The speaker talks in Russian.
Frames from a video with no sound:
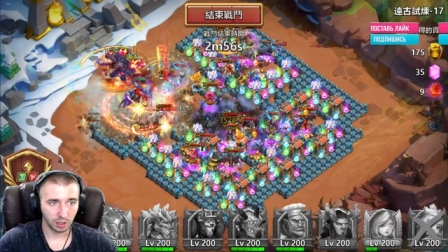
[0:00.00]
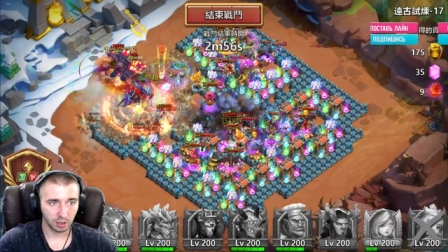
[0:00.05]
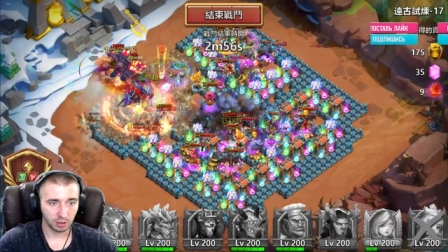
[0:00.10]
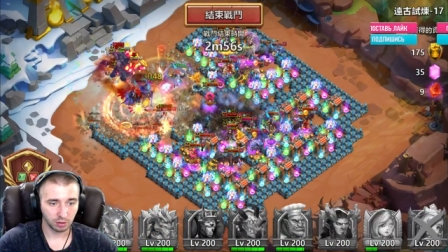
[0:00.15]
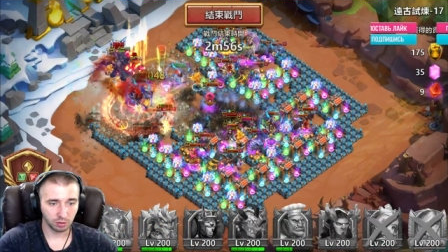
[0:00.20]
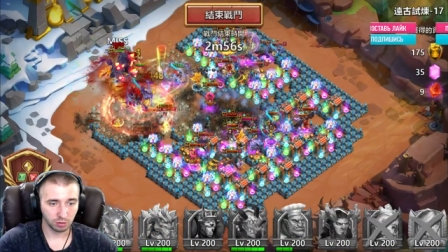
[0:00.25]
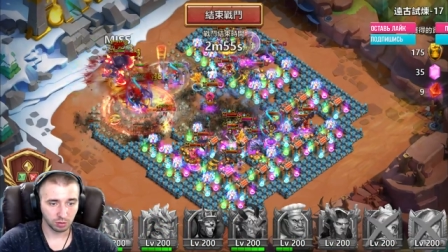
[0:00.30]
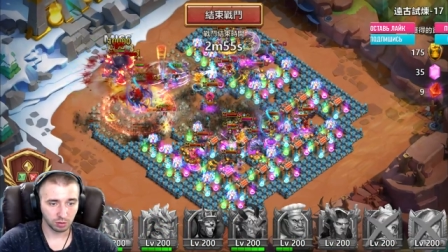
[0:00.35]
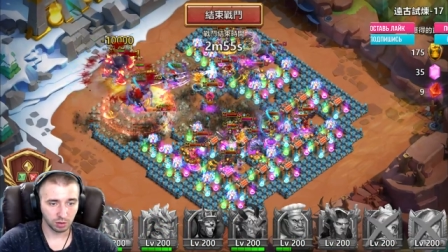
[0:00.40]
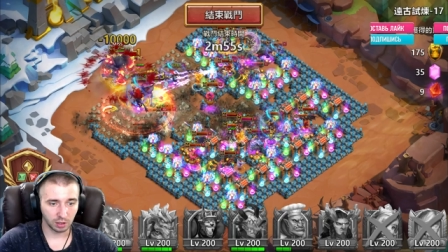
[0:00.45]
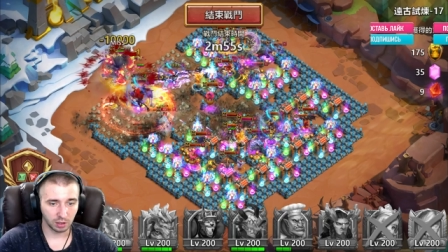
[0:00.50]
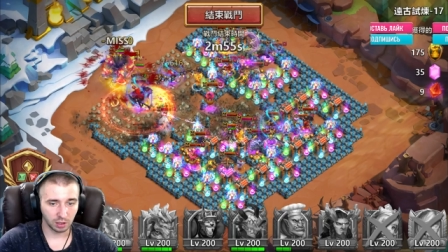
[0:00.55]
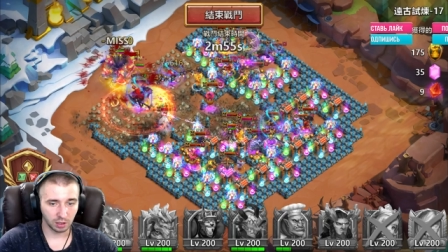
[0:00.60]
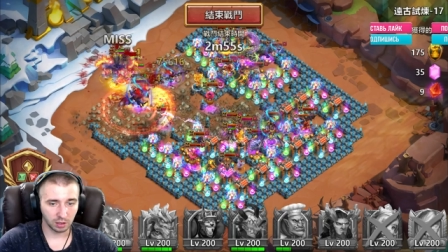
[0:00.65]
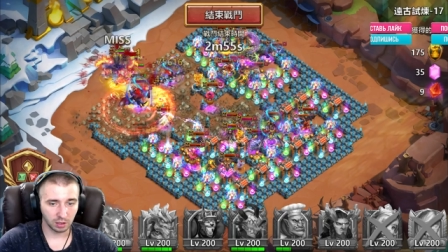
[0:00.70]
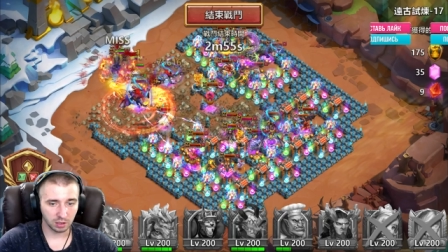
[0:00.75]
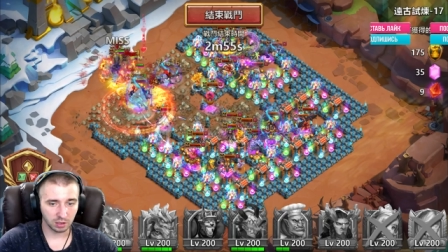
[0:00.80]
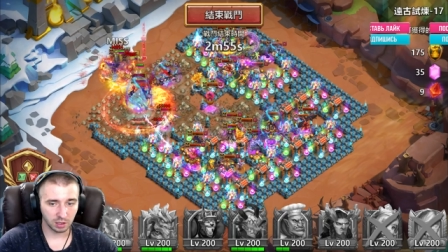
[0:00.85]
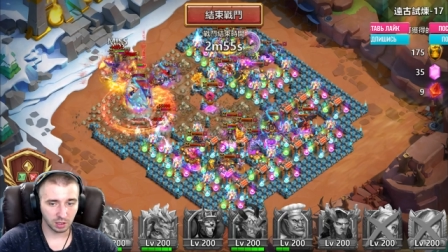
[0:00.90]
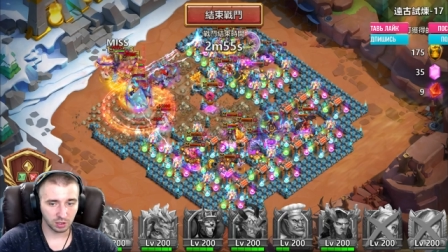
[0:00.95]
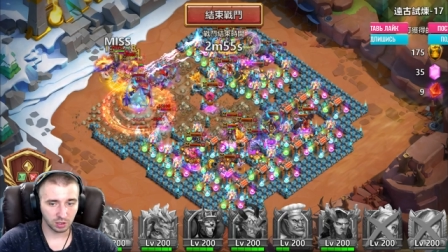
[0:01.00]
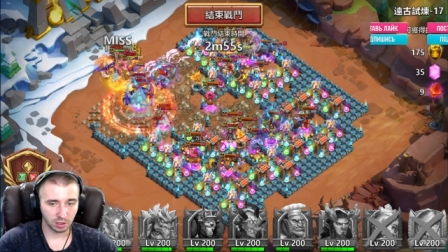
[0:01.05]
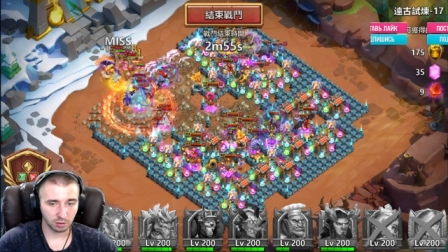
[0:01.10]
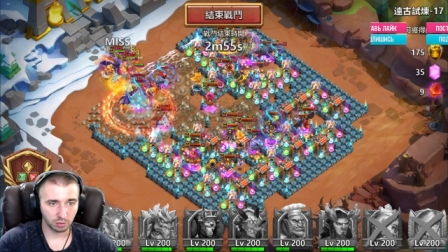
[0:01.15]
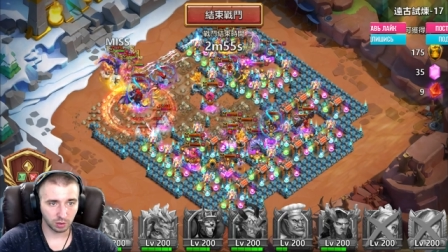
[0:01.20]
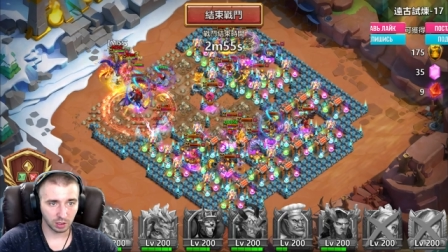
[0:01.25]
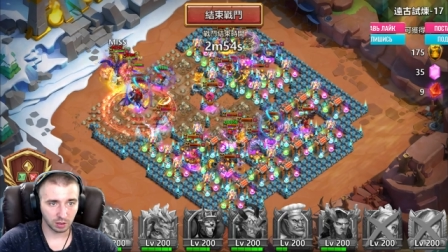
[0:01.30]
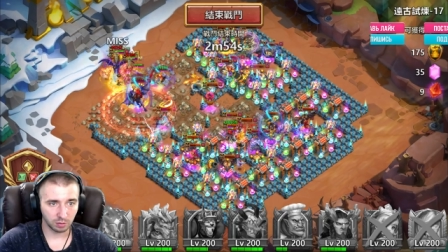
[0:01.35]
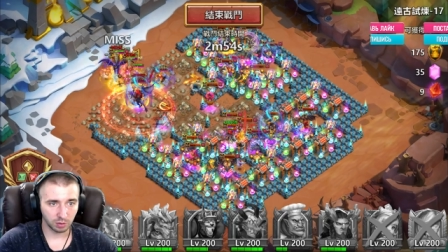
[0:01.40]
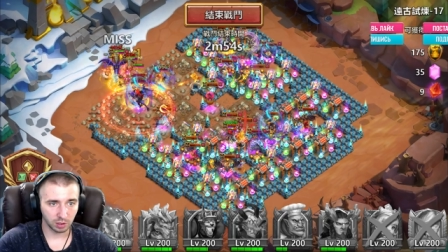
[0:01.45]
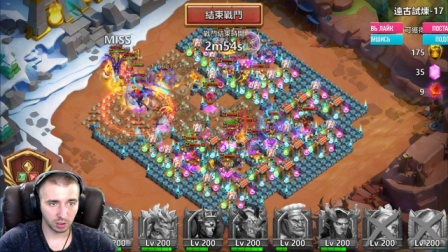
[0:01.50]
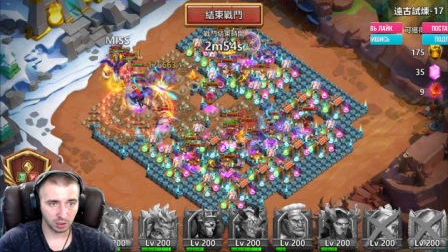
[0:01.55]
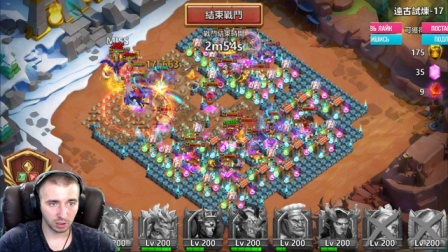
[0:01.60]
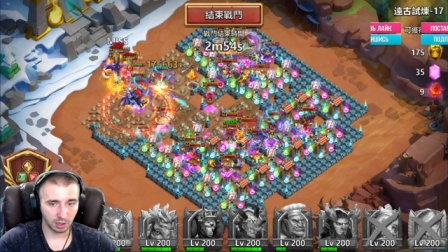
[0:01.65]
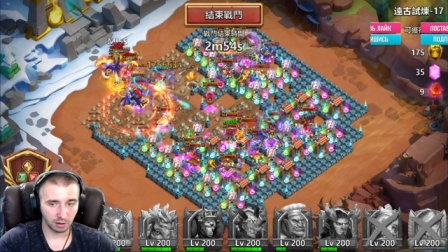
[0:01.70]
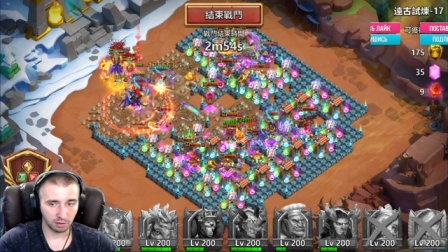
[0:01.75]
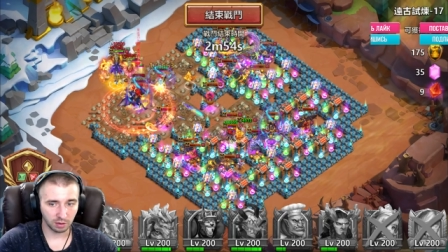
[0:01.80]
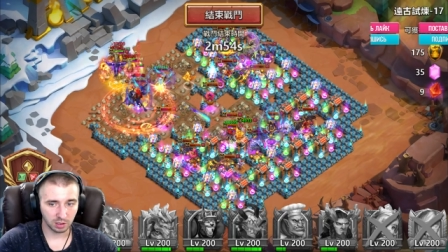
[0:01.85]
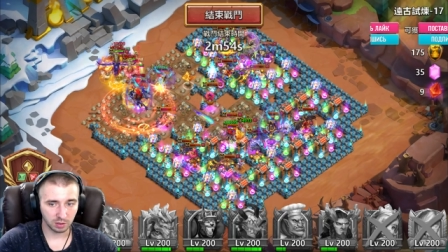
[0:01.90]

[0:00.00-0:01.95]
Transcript: Ну тут надо однозначно брать Минотавра.